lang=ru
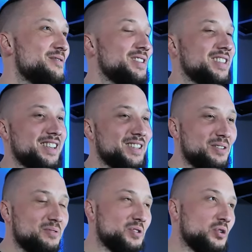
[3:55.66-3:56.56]
вот, для
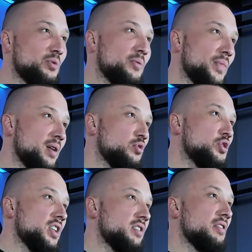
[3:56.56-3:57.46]
того, чтобы
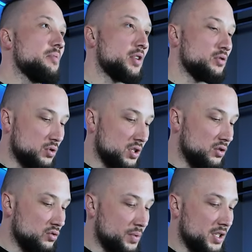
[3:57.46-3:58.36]
обучать своей
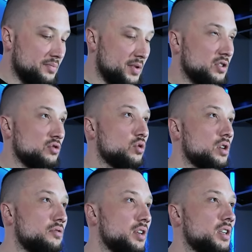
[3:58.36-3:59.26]
продукции. Ну, в принципе, это
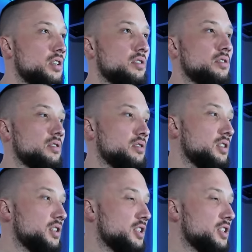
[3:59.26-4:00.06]
здорово,